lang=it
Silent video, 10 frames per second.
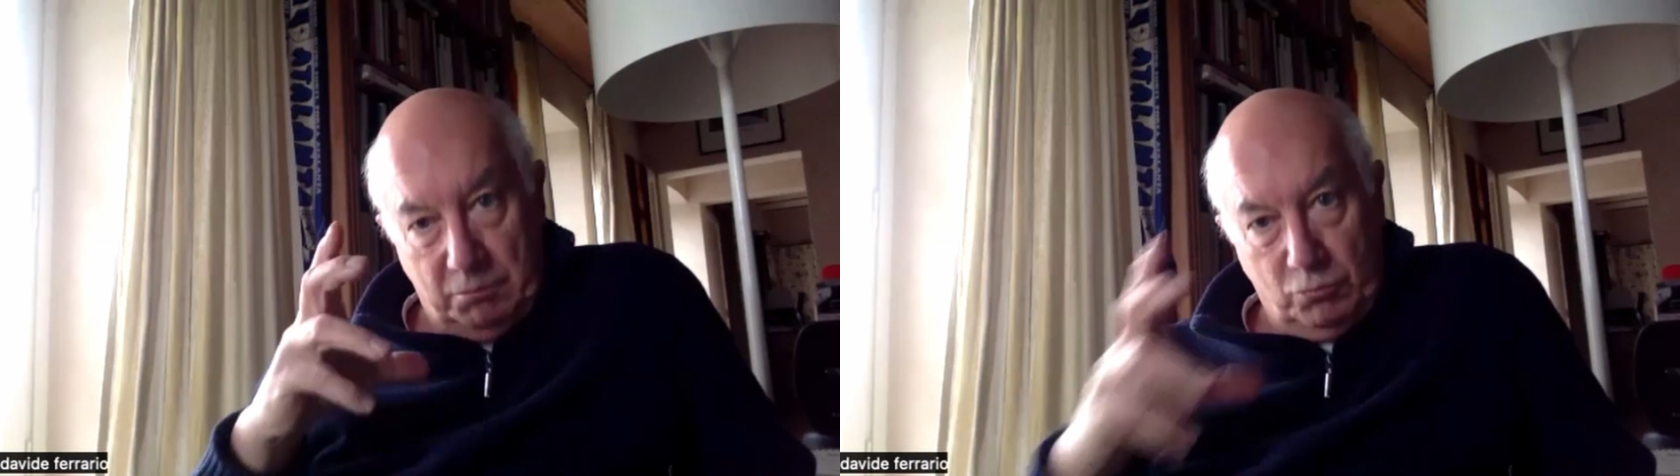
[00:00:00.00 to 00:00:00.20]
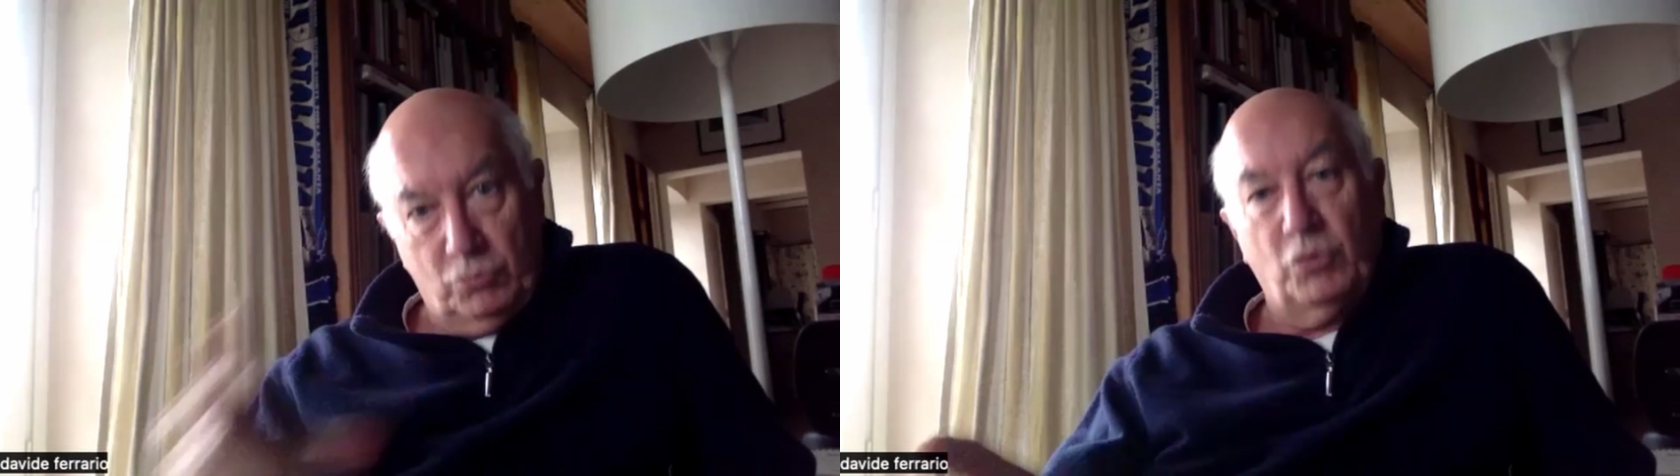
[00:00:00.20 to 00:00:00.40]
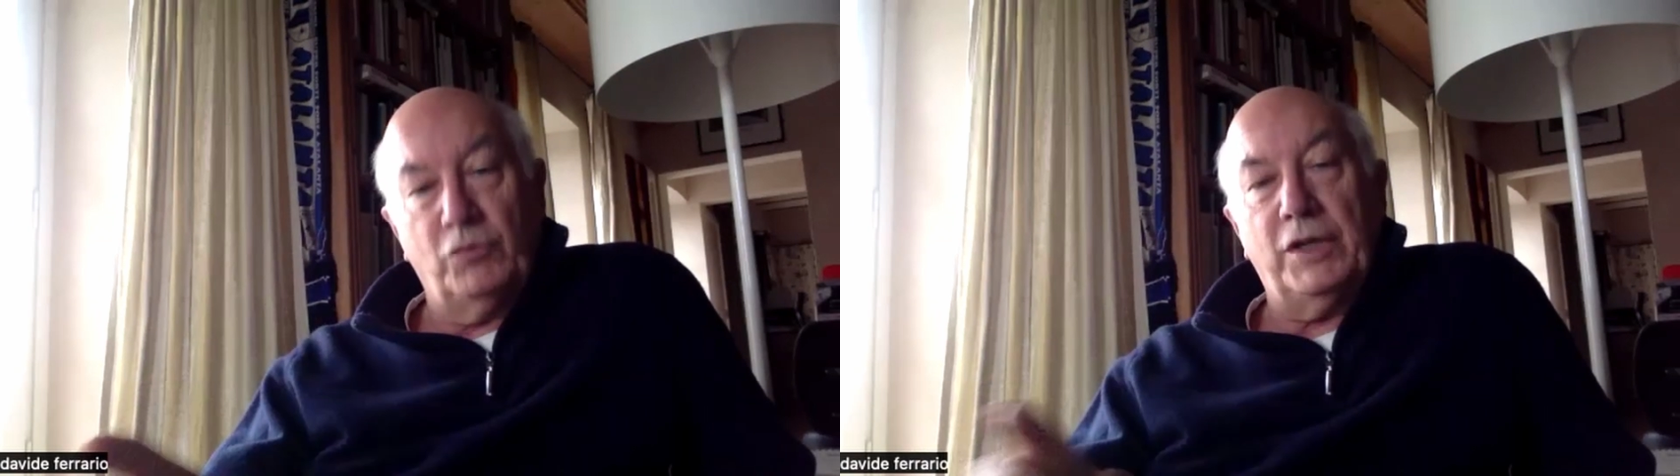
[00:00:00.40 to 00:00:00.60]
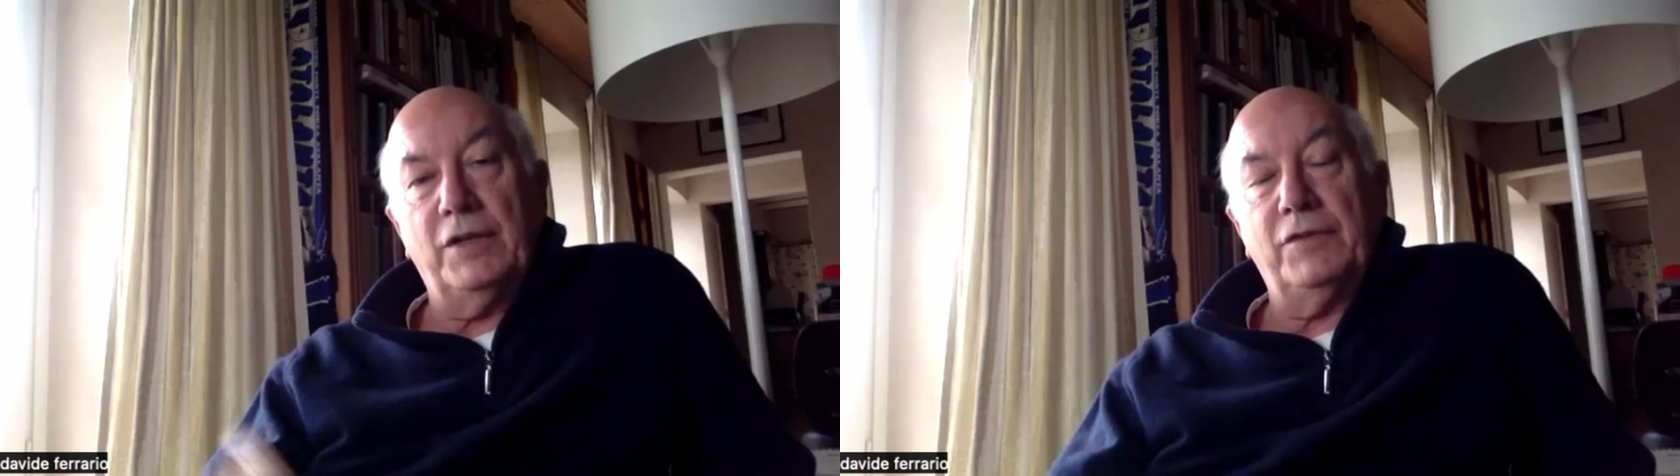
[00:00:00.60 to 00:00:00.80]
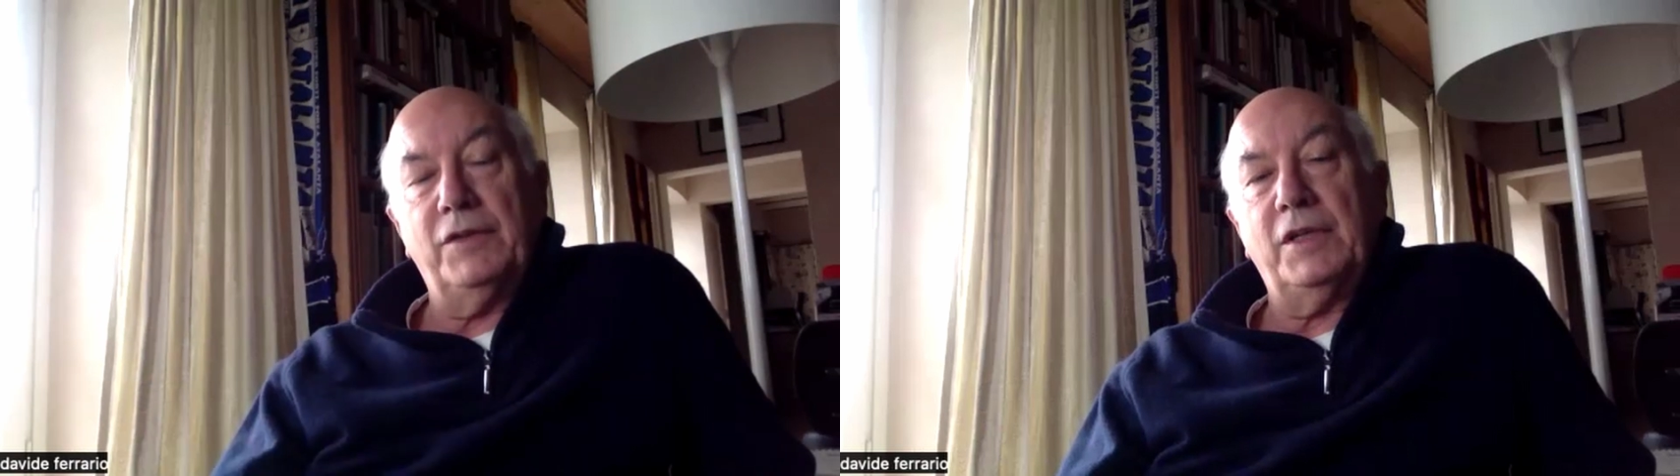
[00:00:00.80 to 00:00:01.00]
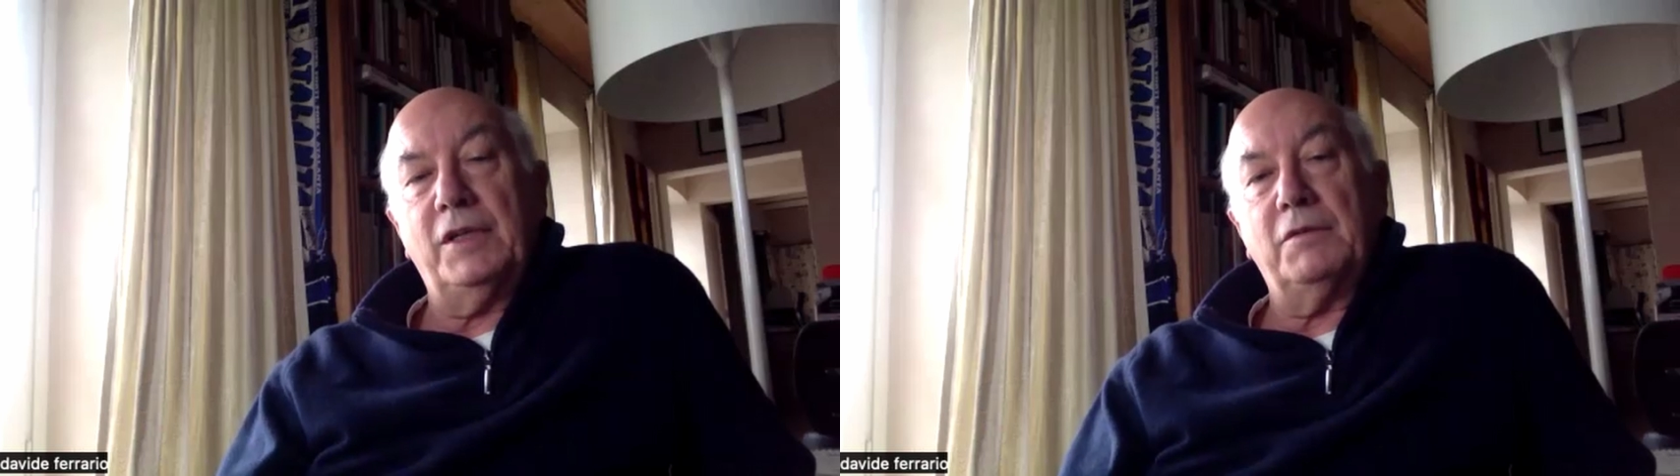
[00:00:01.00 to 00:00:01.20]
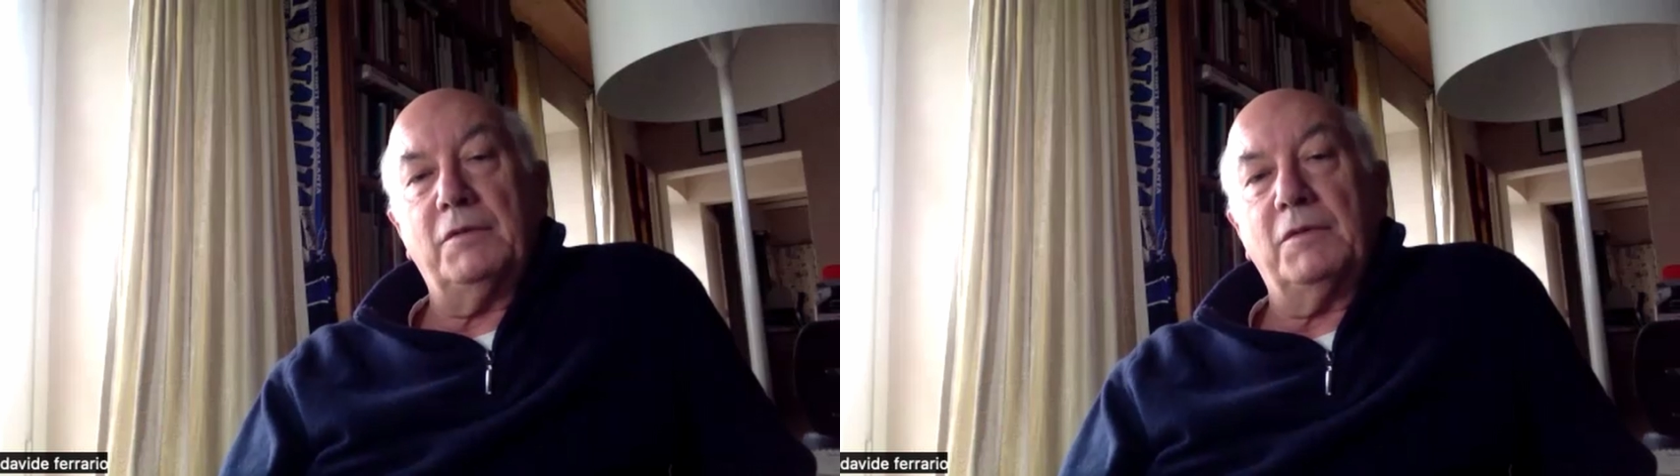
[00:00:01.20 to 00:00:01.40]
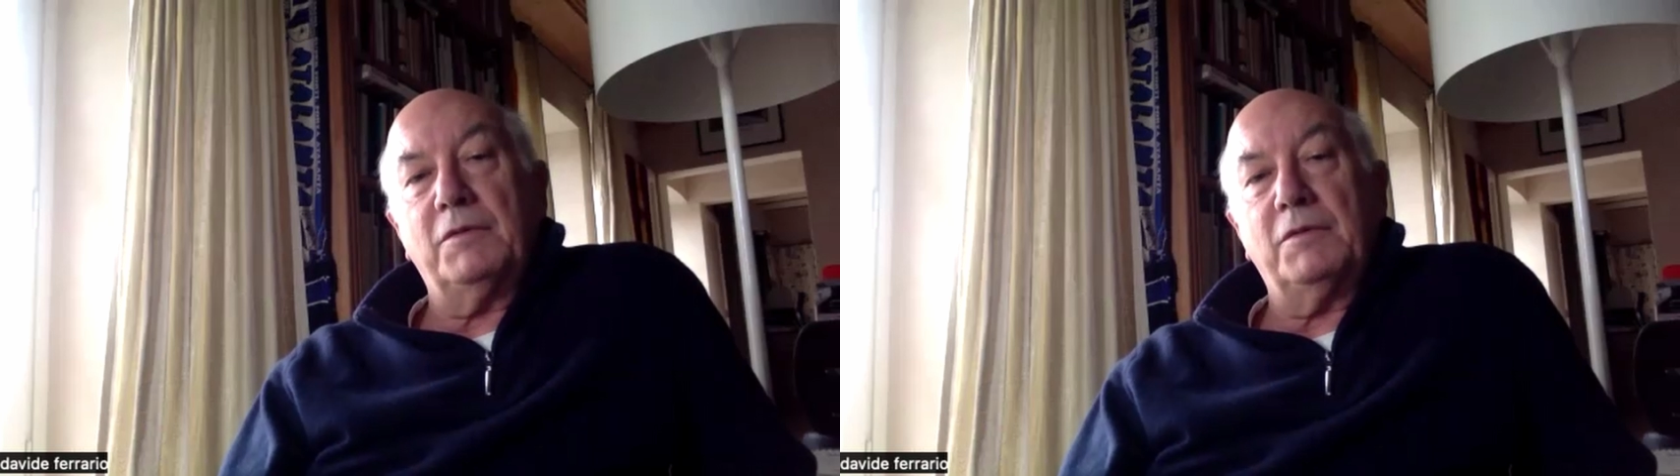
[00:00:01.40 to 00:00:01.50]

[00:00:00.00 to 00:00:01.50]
dovevi